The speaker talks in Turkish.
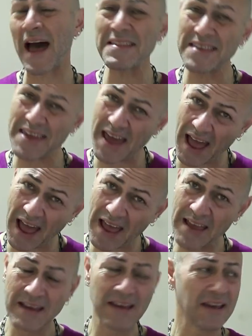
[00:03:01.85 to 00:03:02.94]
hadi ya.
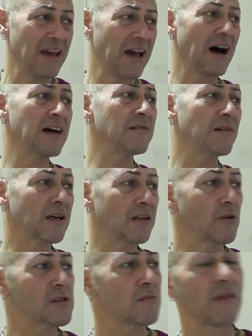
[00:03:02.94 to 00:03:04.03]
Hadi
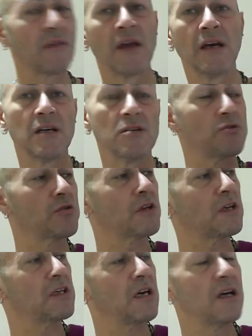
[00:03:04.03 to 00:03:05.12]
bakalım o zaman
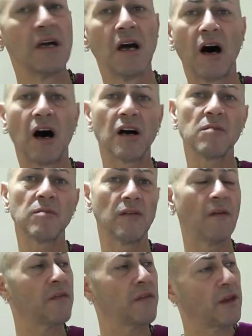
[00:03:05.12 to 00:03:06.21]
şuradaki
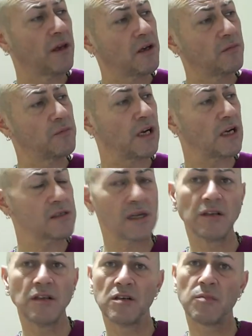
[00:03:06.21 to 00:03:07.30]
arabanın
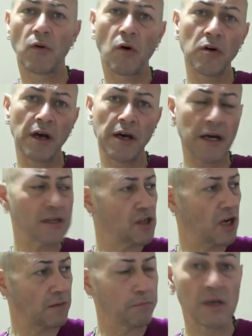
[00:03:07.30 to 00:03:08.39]
birazdan gidip o yayaya
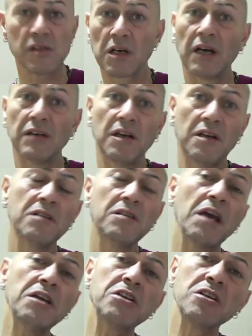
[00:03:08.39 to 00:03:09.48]
çarpması kaderini
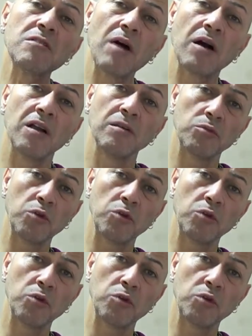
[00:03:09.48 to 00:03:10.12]
değiştir bakalım.